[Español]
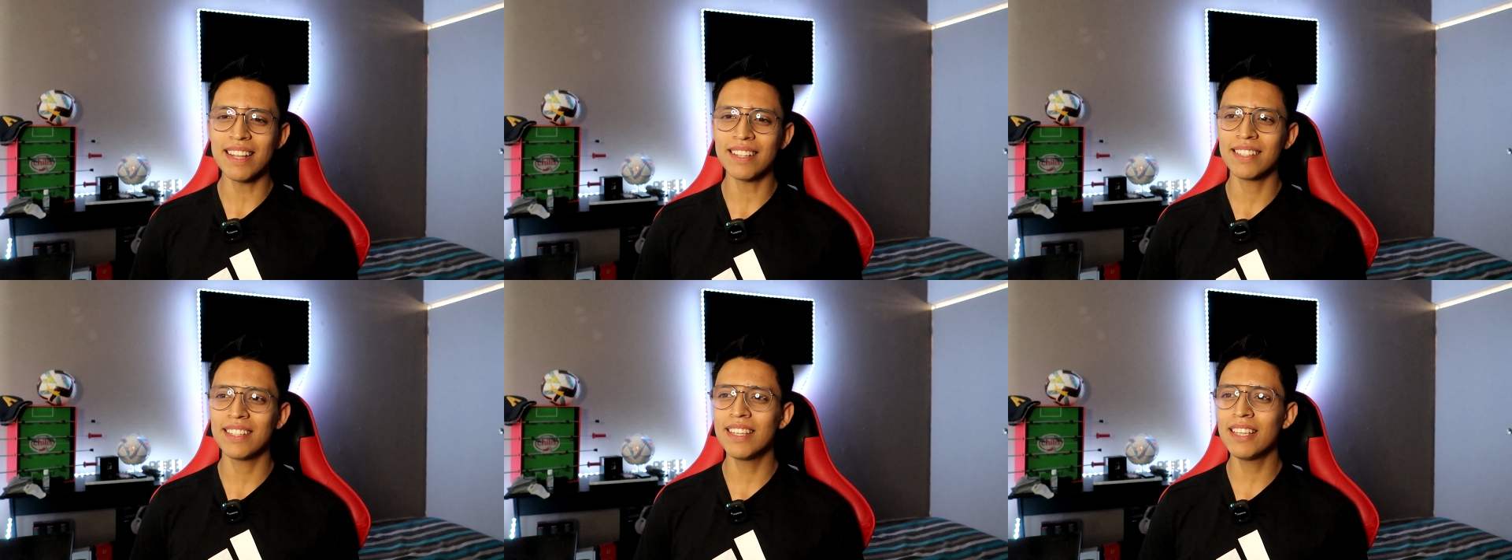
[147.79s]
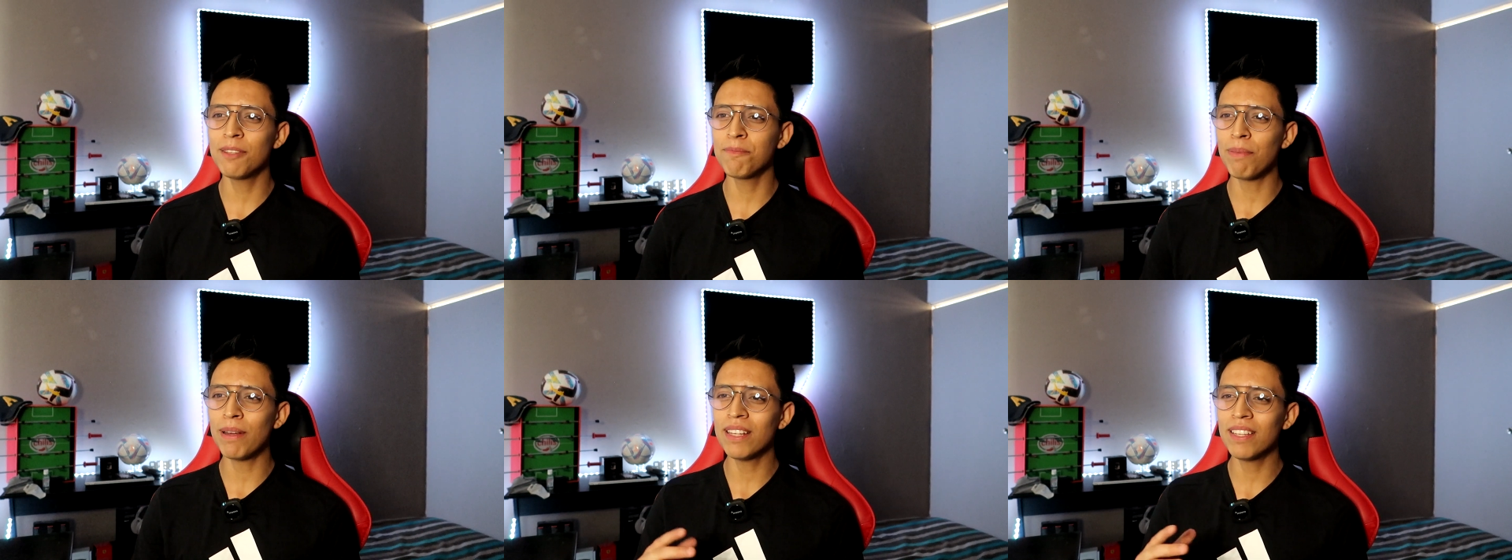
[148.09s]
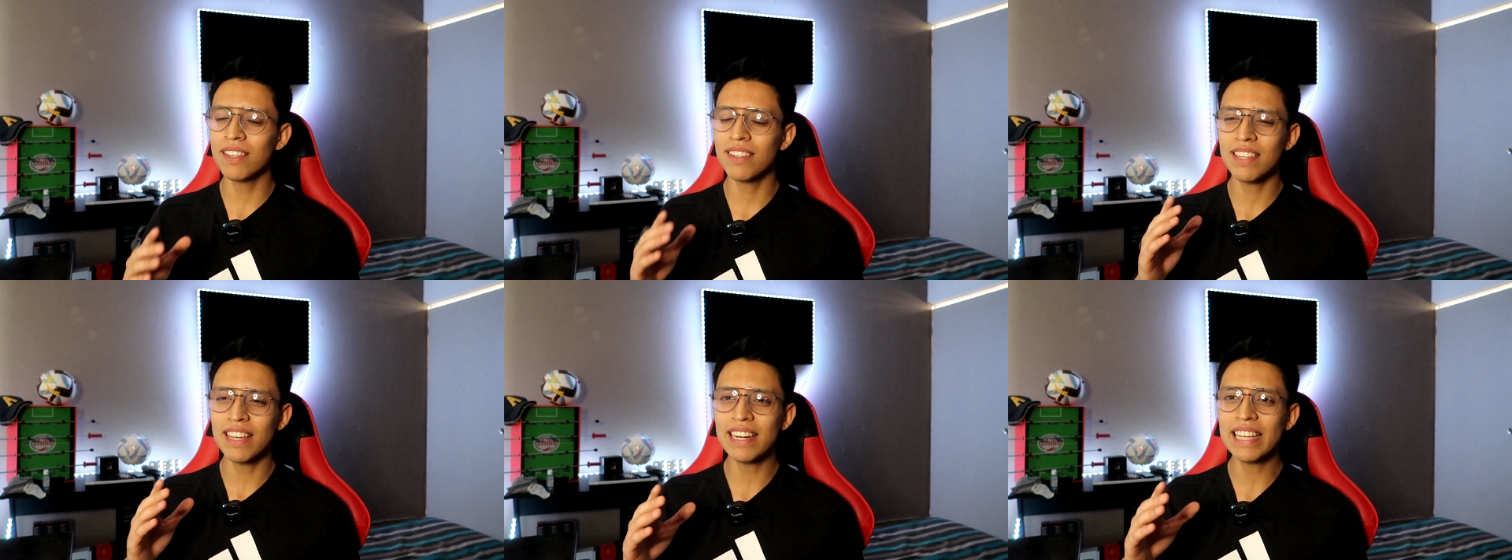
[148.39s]
así es,
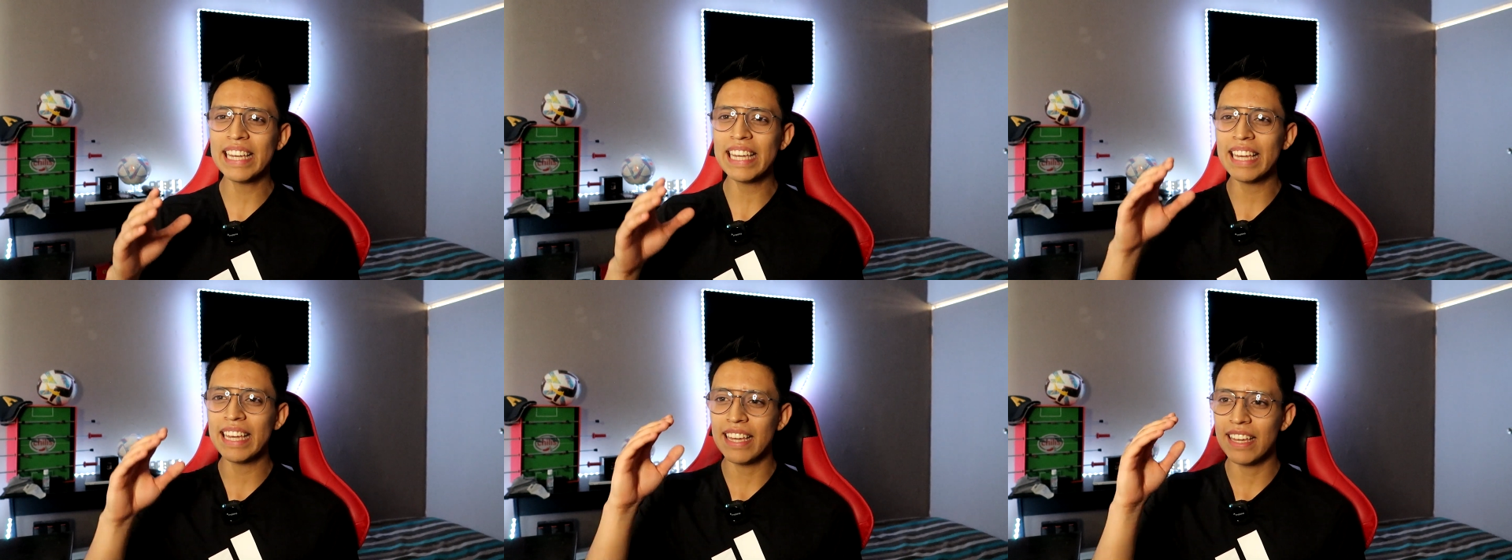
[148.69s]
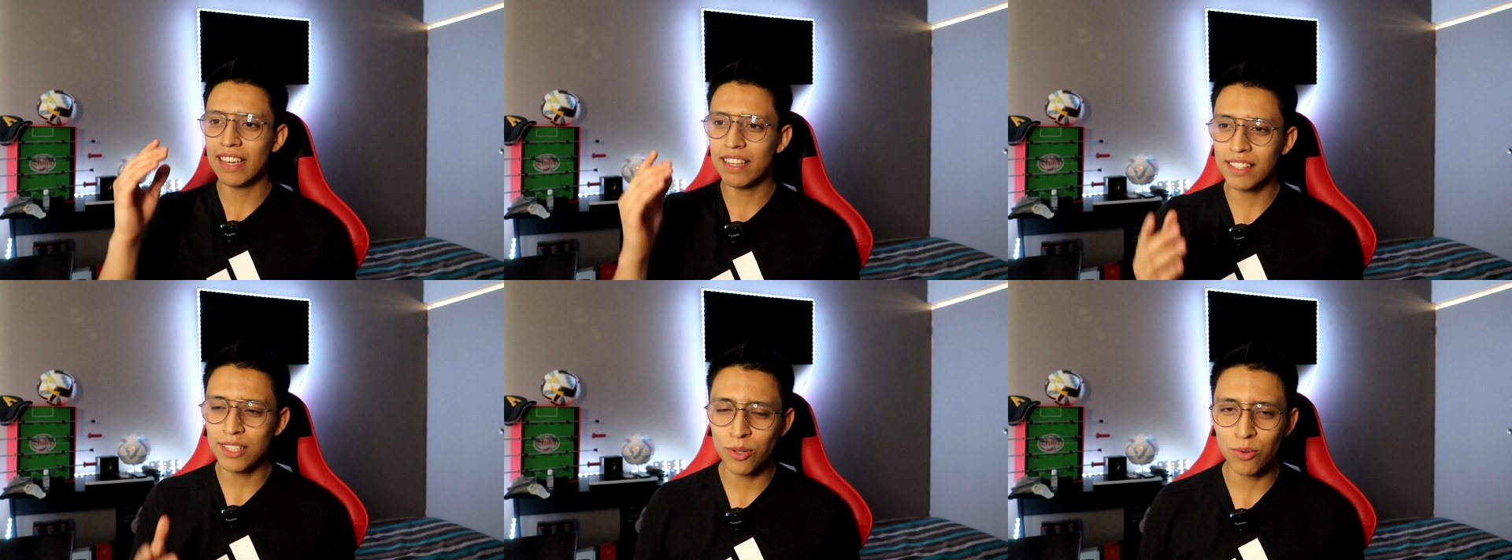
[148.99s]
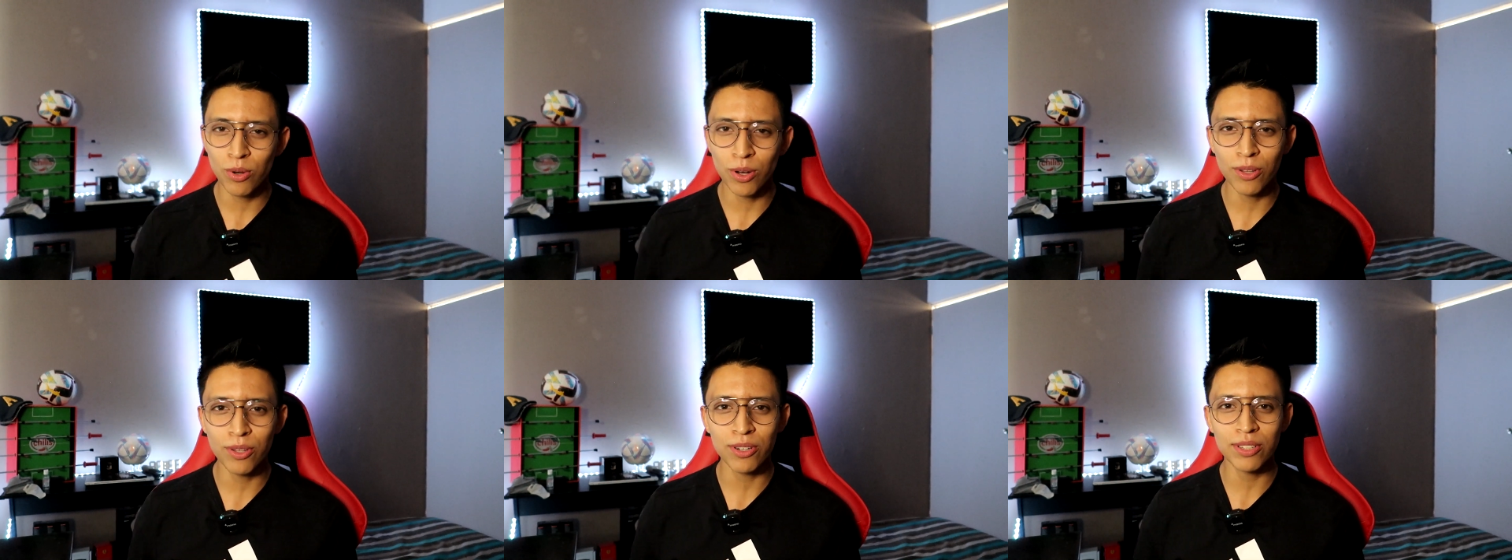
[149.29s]
parece ser que este
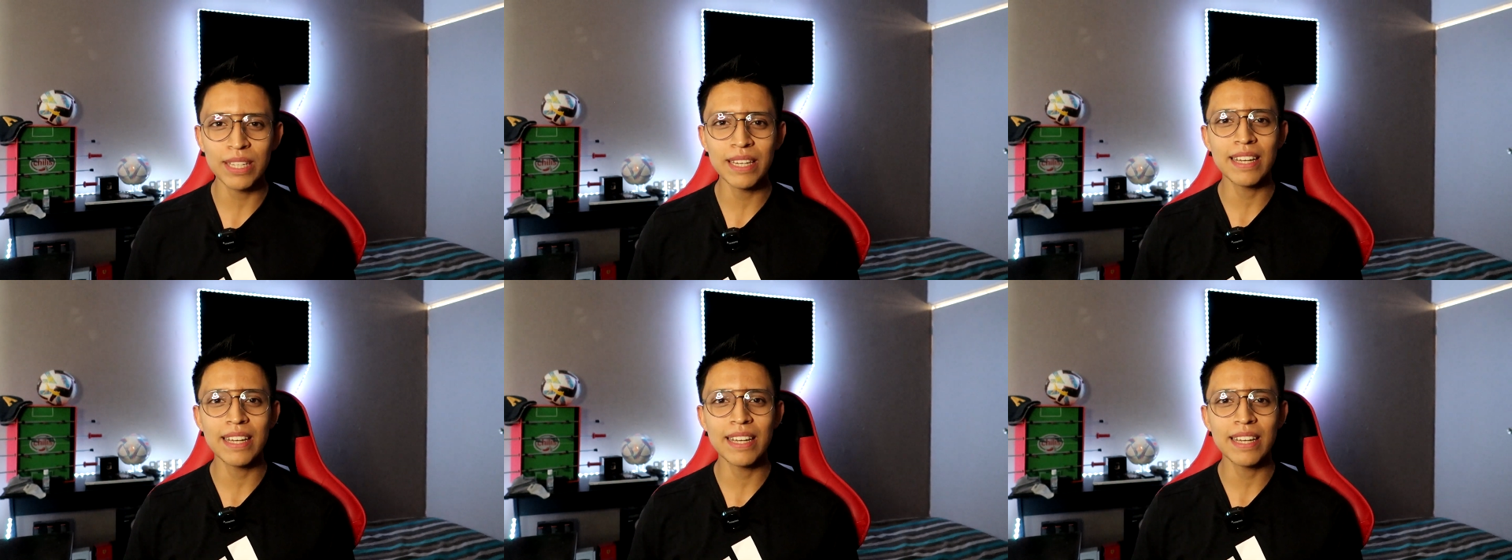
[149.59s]
jugador